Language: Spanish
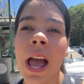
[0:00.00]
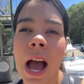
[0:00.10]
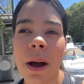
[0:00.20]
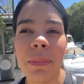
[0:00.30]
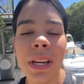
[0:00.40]

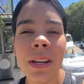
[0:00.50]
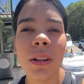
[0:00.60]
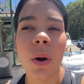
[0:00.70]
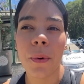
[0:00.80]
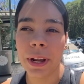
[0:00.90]
A mí,
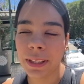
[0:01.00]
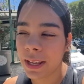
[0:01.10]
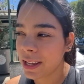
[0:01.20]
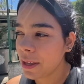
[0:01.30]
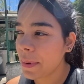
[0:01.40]
como gente aquí
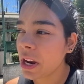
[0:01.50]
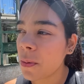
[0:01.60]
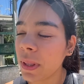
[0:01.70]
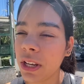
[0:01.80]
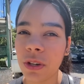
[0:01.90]
de México, me
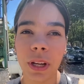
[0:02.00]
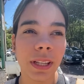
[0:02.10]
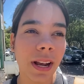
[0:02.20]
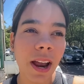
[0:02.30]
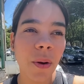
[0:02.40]
han dicho, este
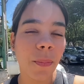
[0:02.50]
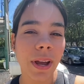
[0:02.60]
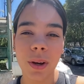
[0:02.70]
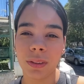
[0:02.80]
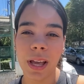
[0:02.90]
carro puede
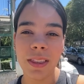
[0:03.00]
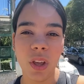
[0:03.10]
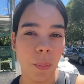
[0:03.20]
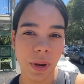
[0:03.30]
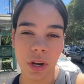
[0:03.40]
costar
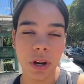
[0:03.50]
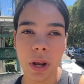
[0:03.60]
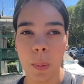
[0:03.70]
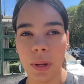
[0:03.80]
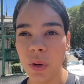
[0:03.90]
2 millones,
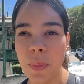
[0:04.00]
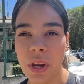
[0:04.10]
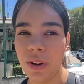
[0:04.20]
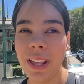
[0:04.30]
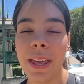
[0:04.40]
4
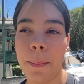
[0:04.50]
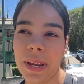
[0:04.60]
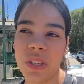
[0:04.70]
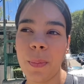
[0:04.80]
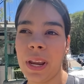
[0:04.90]
millones de
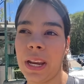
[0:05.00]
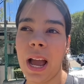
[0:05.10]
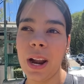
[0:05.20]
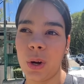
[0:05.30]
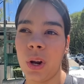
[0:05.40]
pesos
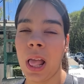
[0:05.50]
mexicanos.